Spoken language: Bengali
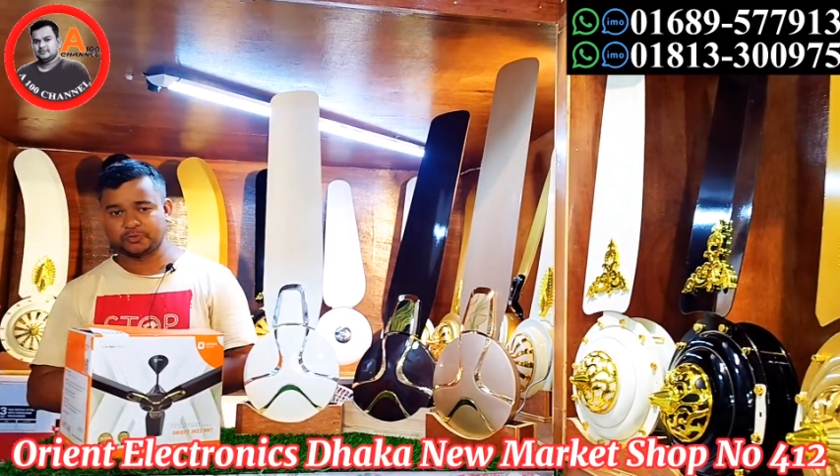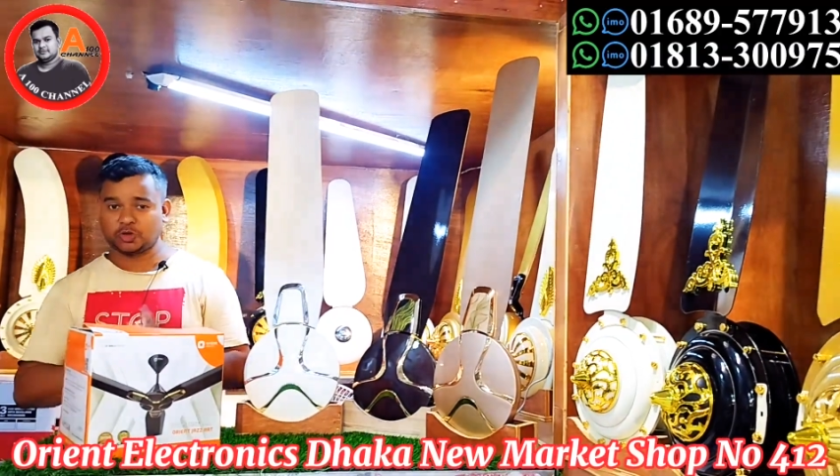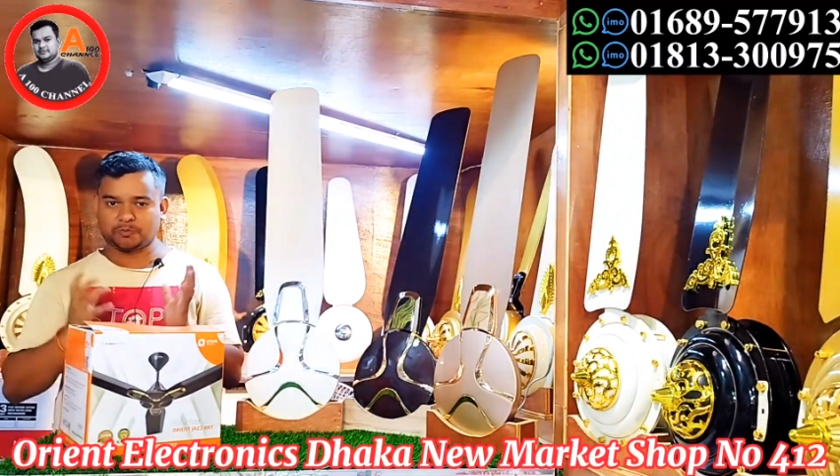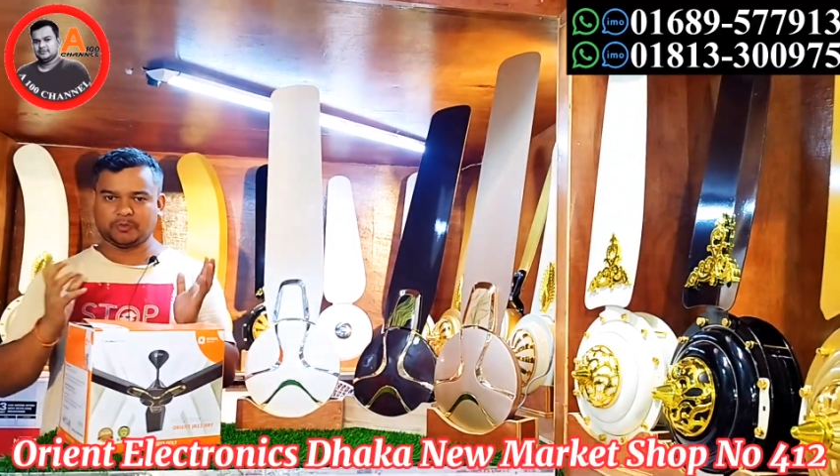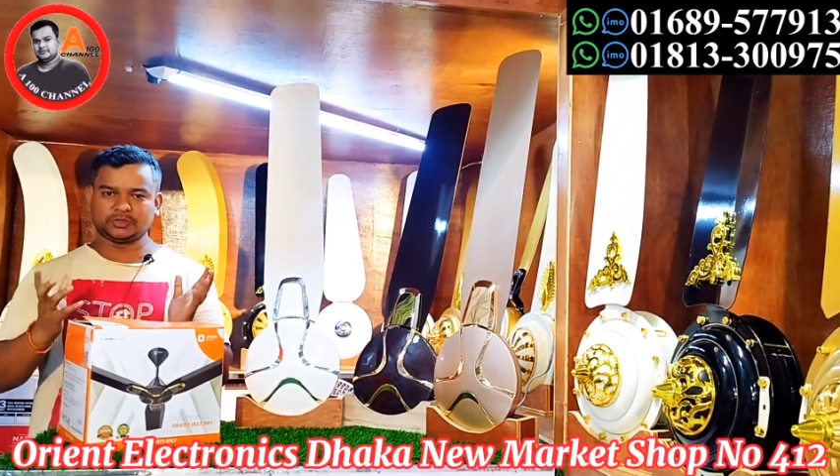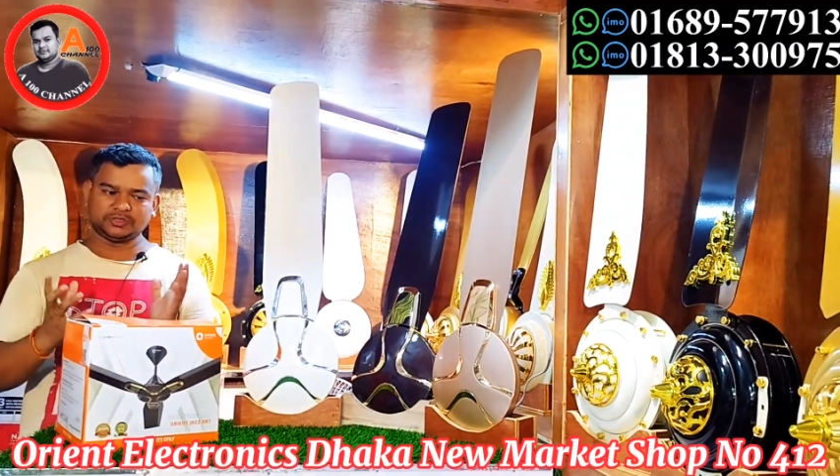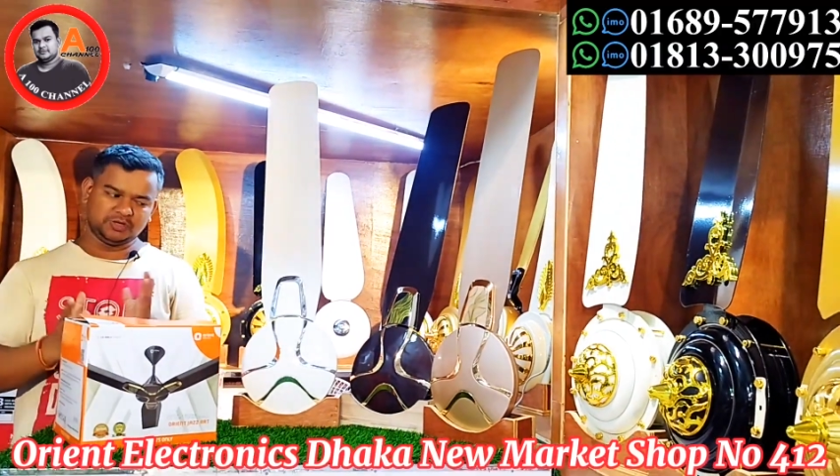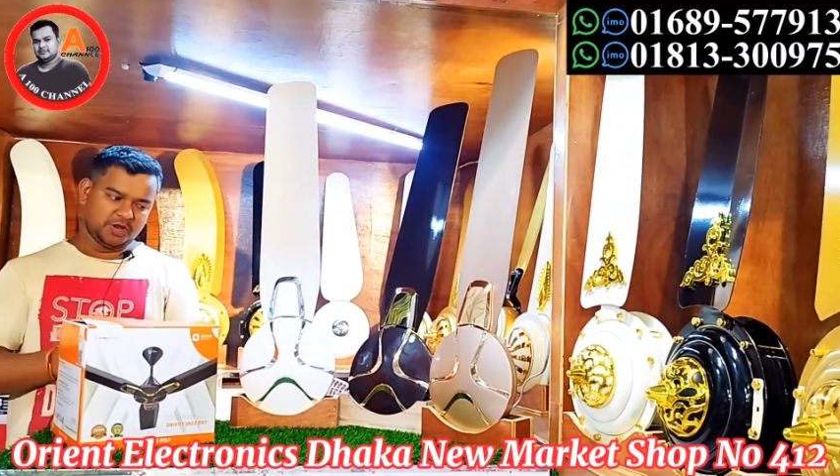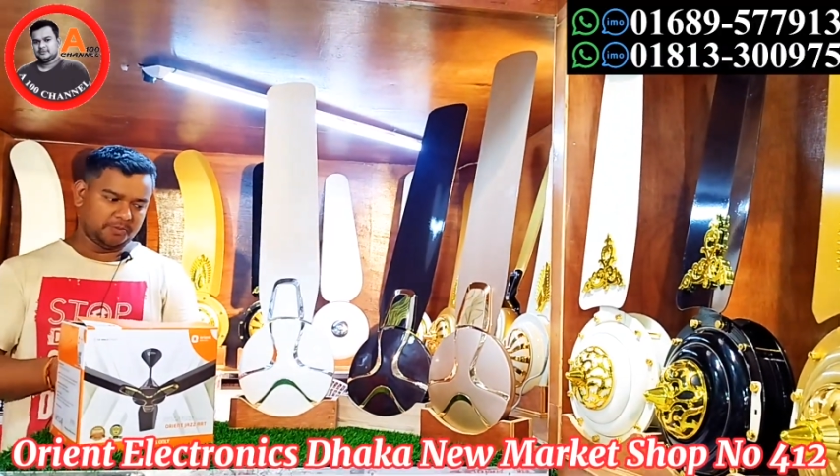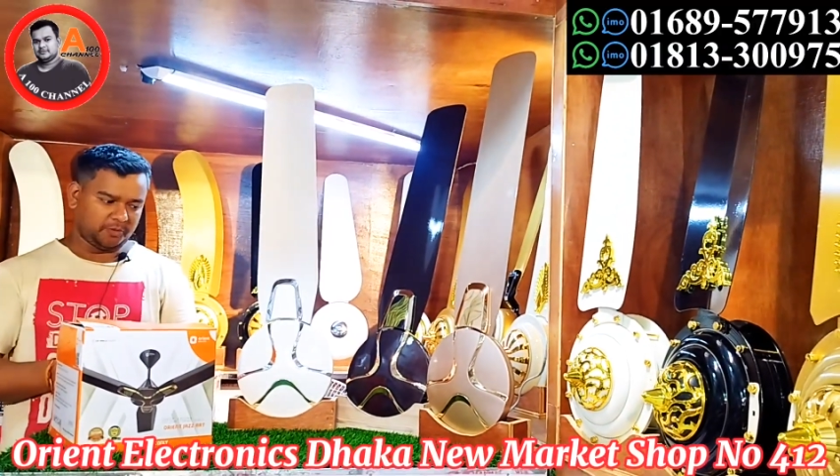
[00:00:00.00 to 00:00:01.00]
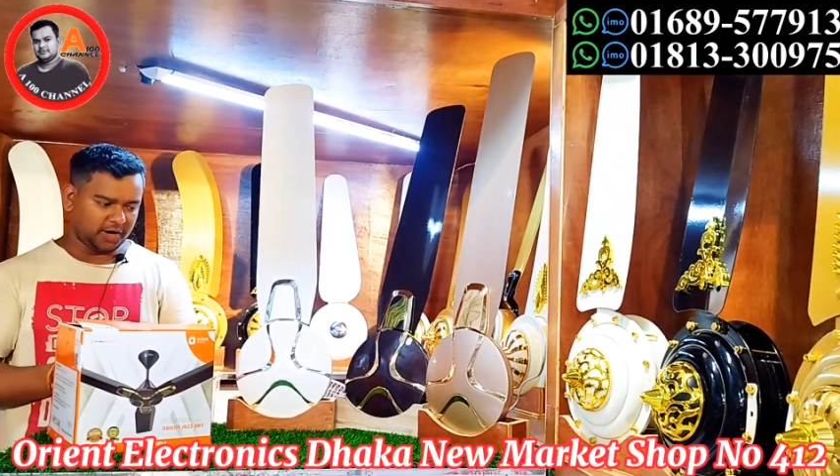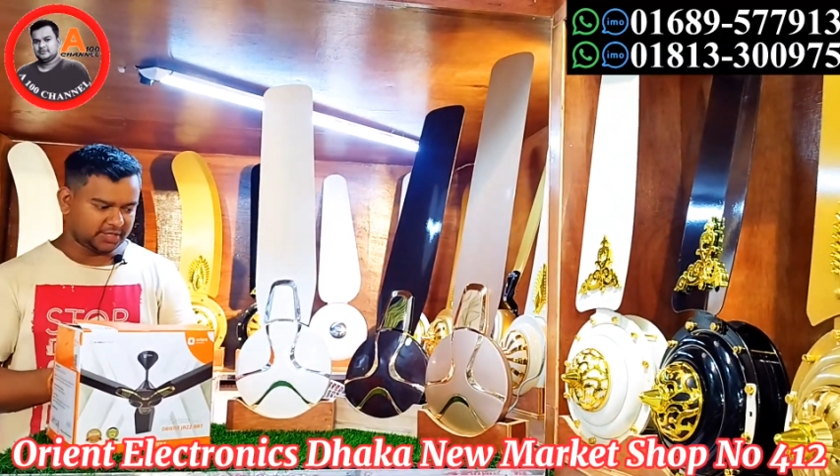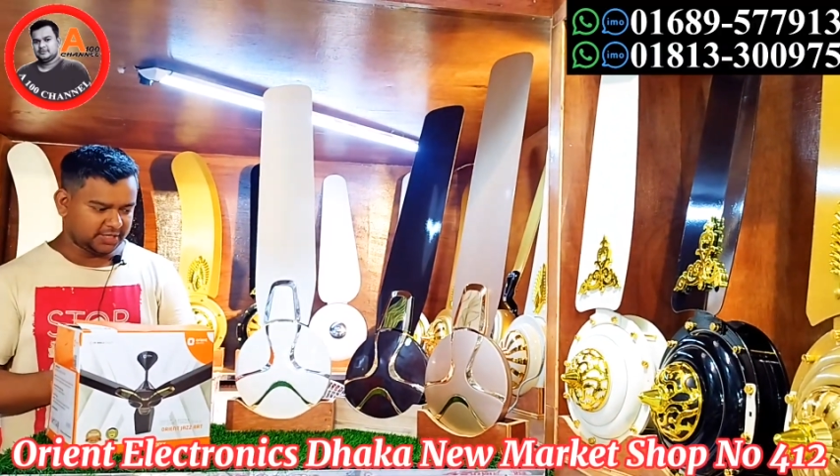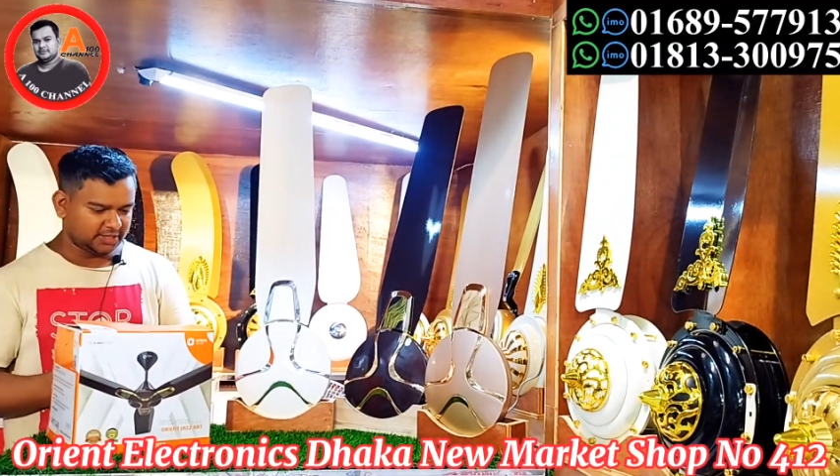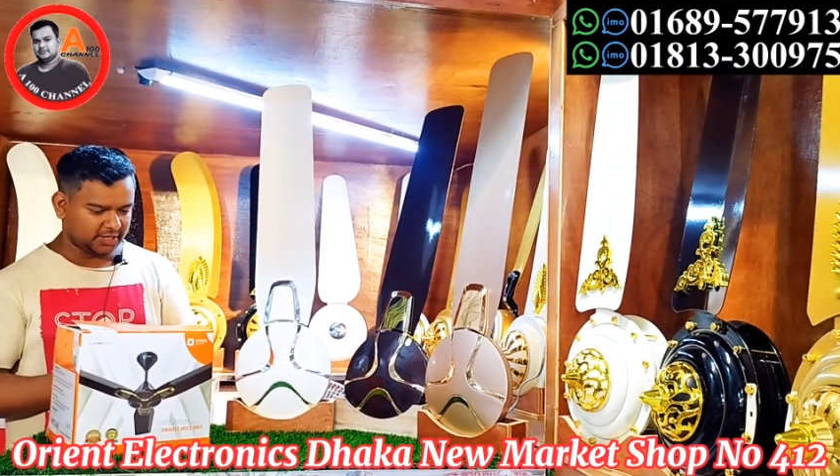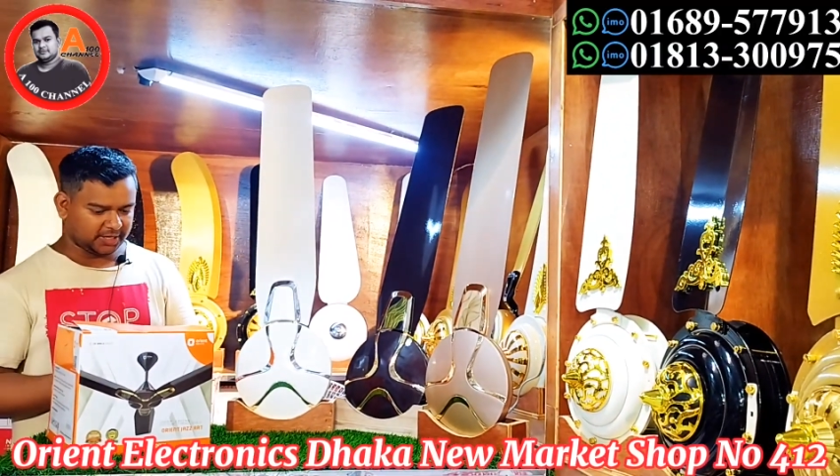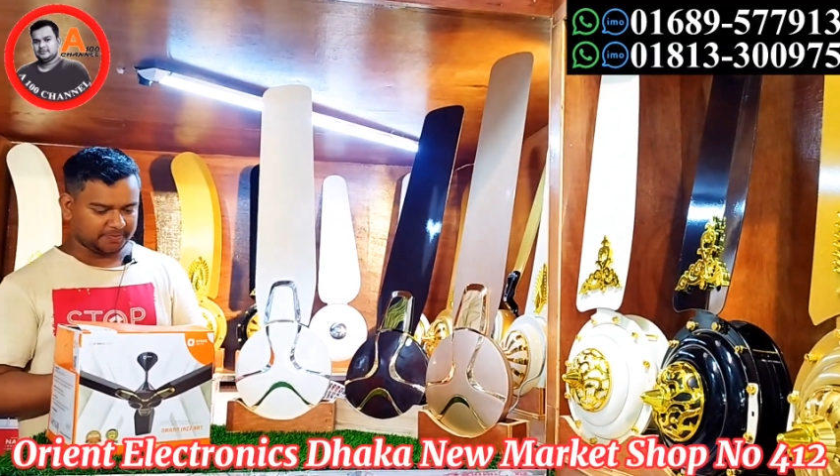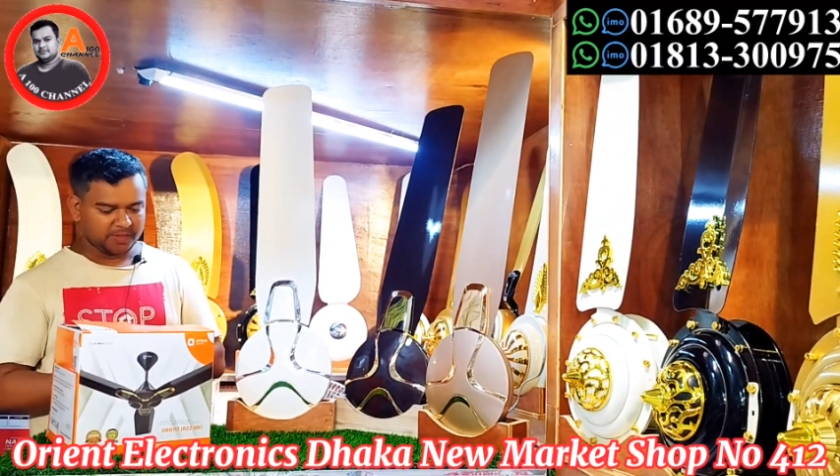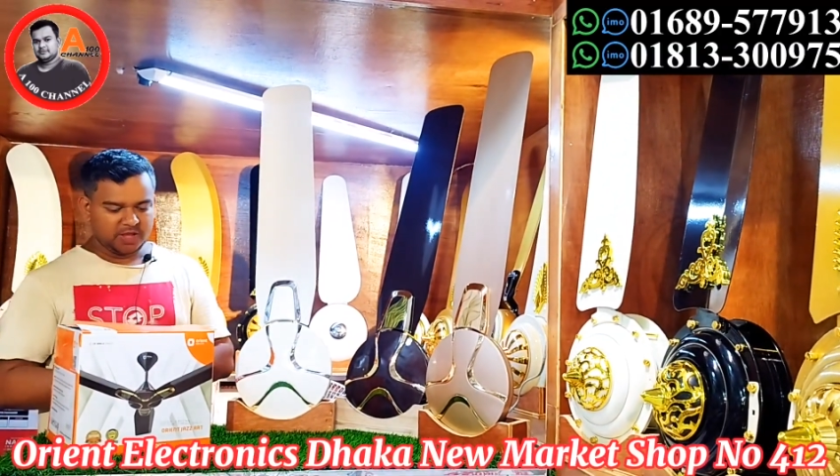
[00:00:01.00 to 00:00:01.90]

সব পশু প্রোডাক্ট দিয়ে থাকে